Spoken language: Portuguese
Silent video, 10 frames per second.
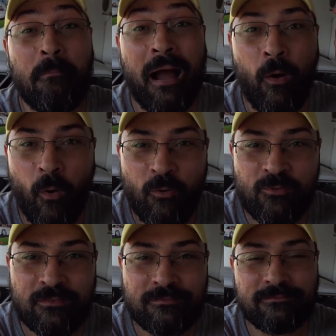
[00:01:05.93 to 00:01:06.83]
Marrom,
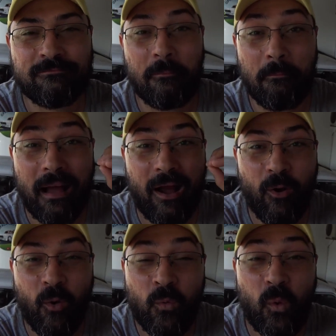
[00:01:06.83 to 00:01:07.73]

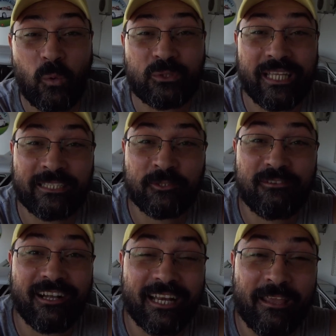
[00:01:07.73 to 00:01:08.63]
marrom com teto
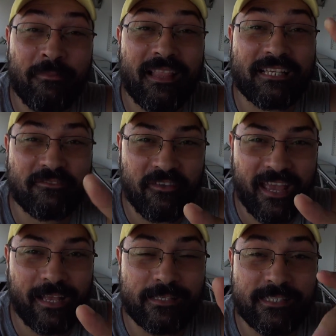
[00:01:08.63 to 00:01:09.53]
creme Las
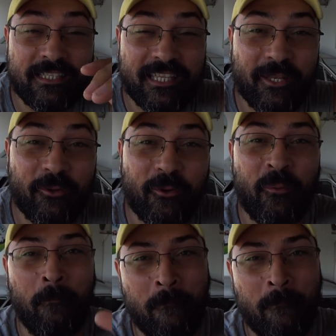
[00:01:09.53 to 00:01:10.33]
Vegas, interior